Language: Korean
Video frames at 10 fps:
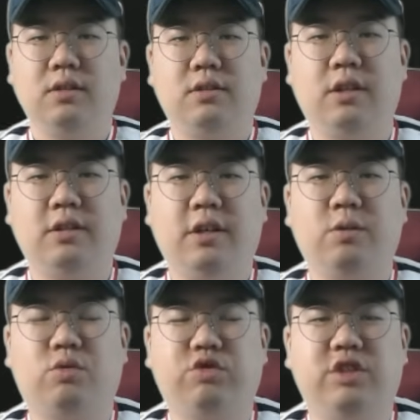
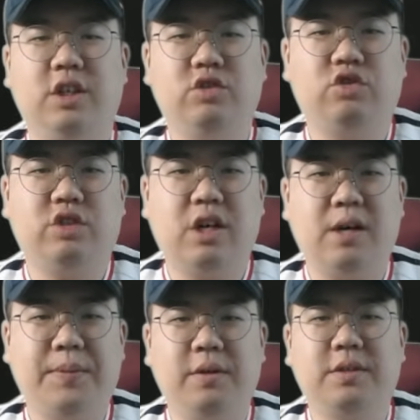샌디에이고
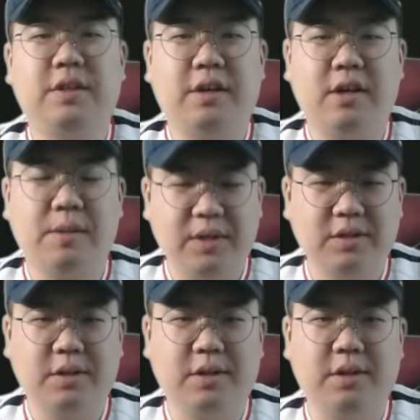구단주가
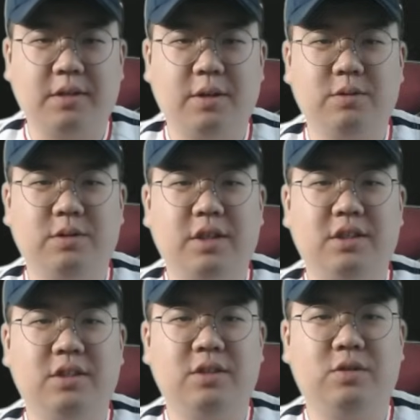별세하면서
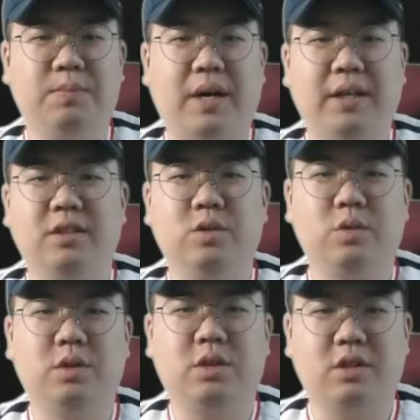결국에는 좀 많은
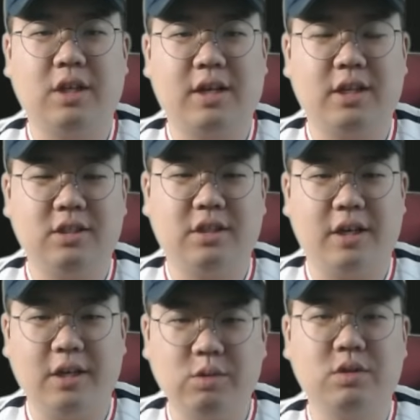돈을 그때까지는
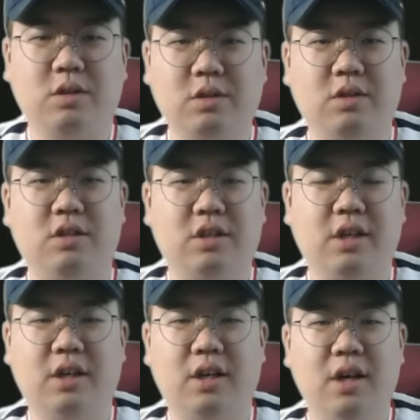계속
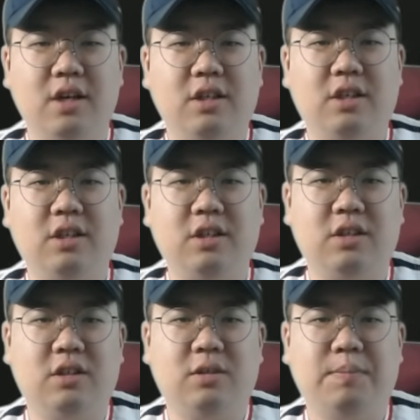썼었는데
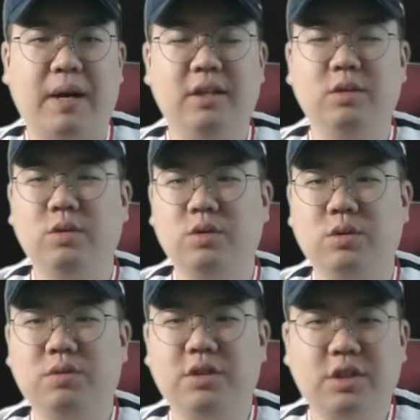이 많은 돈을
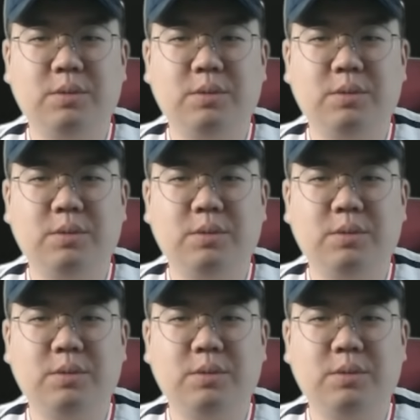좀 쓰지